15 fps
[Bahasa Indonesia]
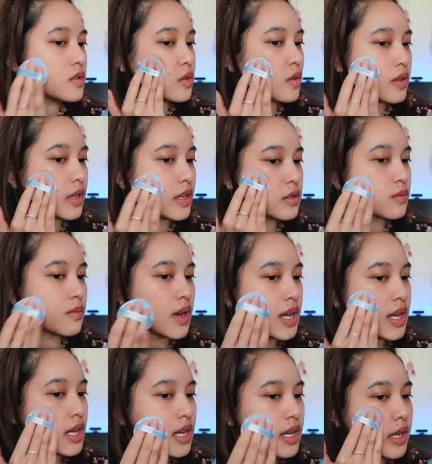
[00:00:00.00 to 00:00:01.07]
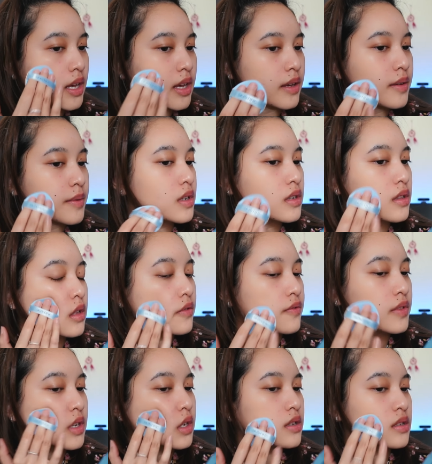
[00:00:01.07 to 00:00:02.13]
So that's why I love
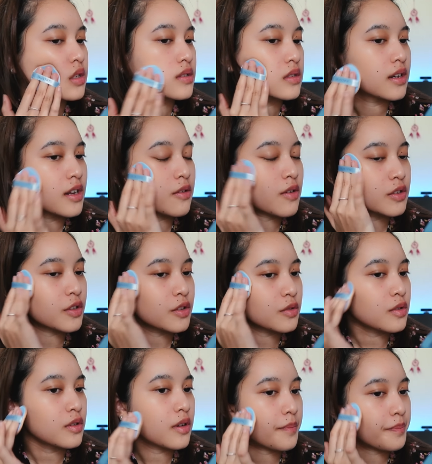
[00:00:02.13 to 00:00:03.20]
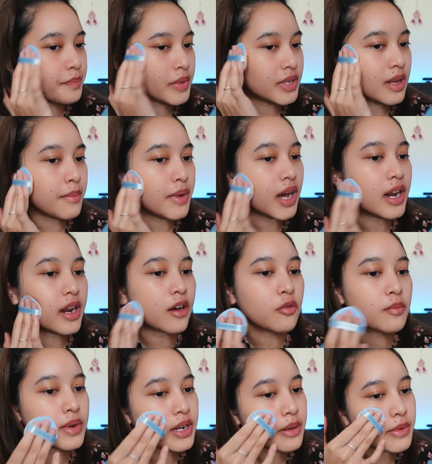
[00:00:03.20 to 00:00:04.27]
this. Dan waktu itu pertama kali
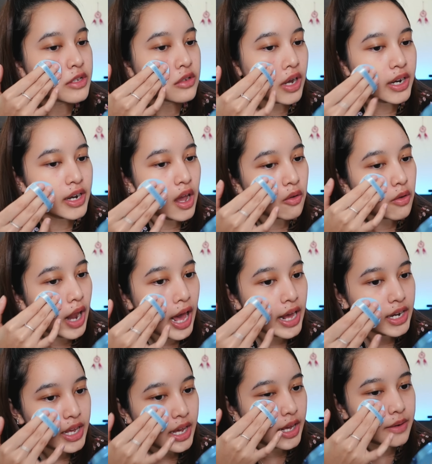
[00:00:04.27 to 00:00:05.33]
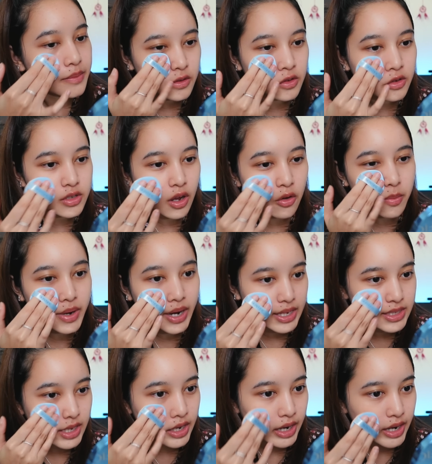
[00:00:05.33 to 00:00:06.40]
aku beli besokannya aku lari kan. Terus aku
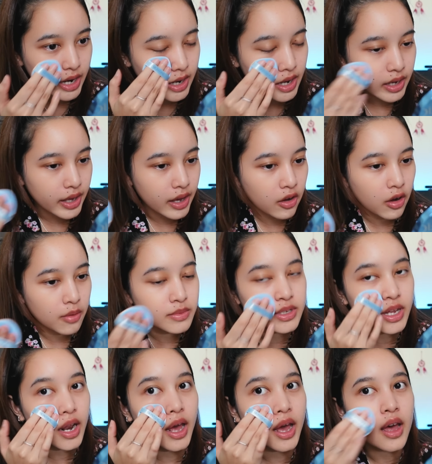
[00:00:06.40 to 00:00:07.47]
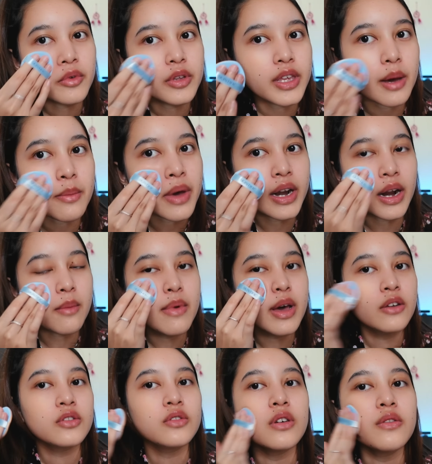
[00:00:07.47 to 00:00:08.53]
penasaran anaknya kalau misalnya punya barang
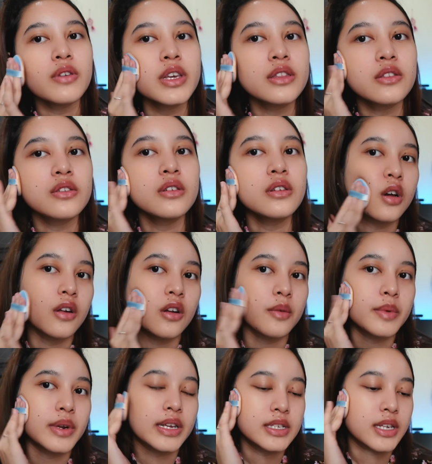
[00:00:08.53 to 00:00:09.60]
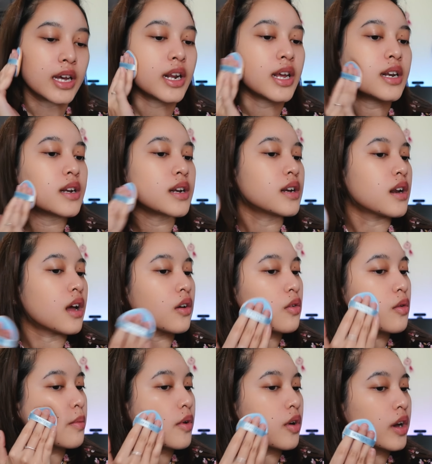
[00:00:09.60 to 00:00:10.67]
baru tuh aku gitu. Kalau penasaran
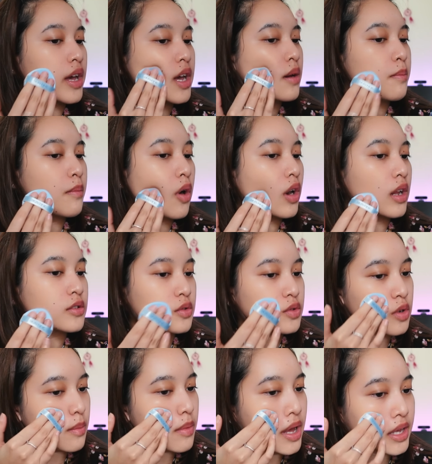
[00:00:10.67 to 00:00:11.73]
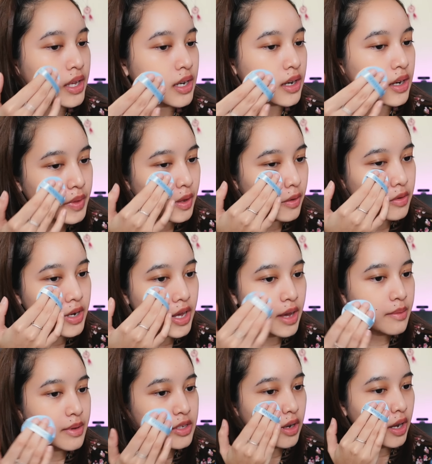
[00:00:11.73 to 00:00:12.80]
aku pokoknya mau langsung cobain. Ya udah
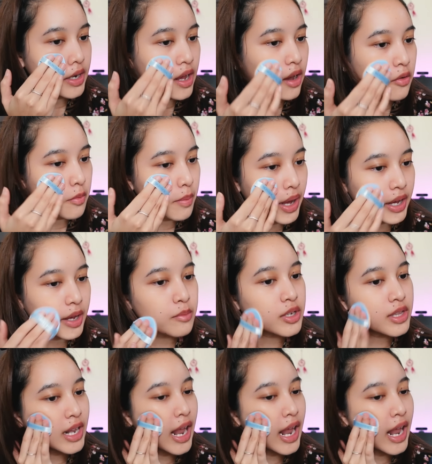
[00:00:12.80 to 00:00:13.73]
besokannya aku pakai buat